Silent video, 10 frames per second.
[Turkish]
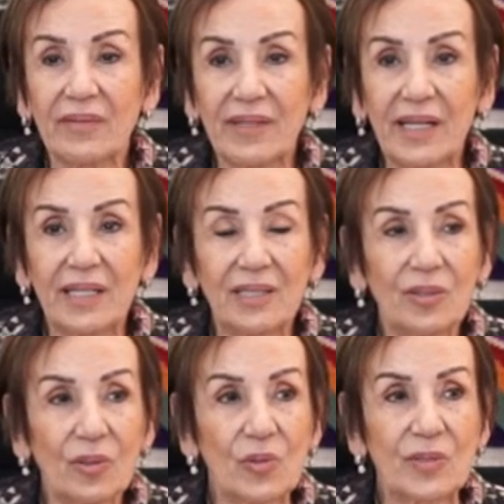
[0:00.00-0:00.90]
ve
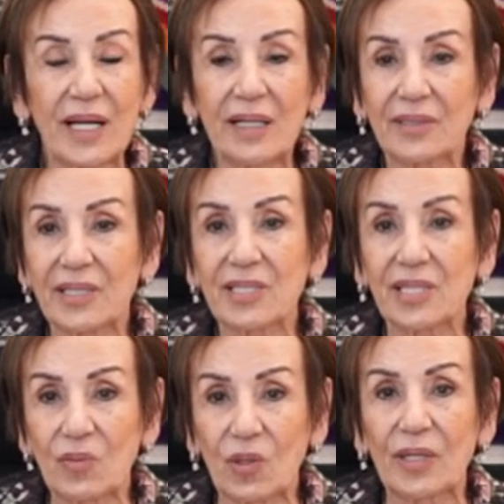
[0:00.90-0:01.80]
döngüsel
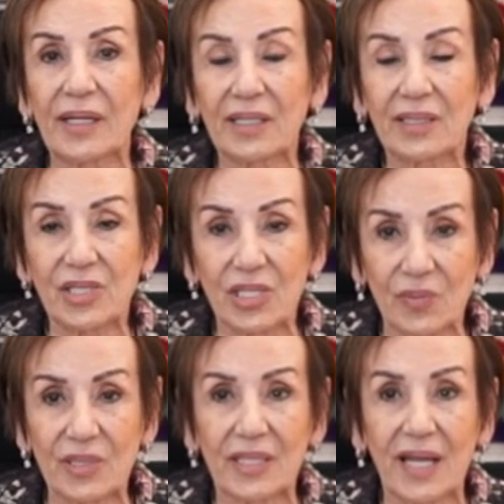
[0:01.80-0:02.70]
tasarım olarak
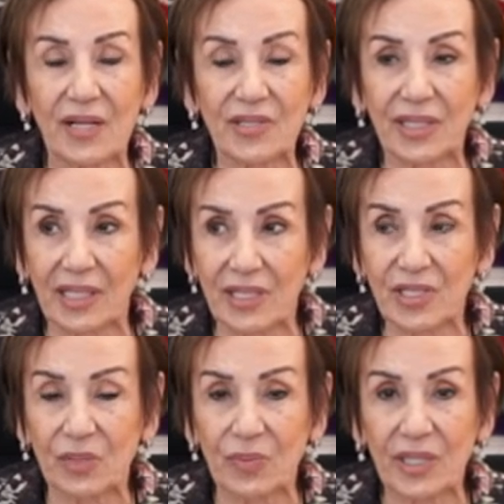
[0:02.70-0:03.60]
işimizi
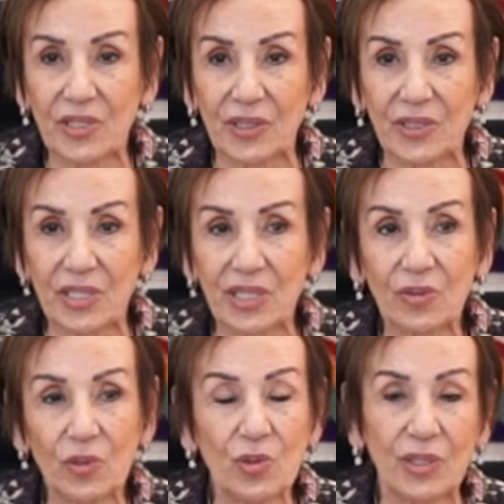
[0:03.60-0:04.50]
gerçekleştirmeye çalıştık.
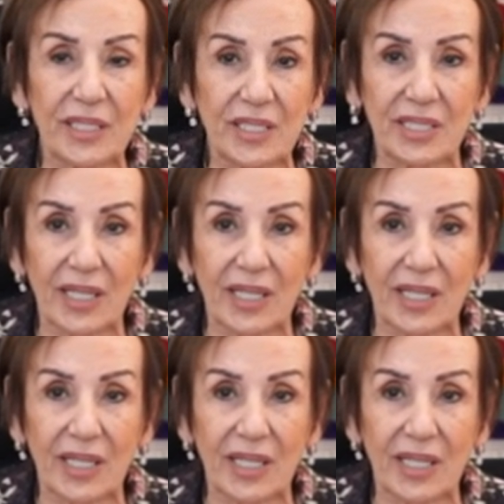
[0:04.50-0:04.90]
Üç giysi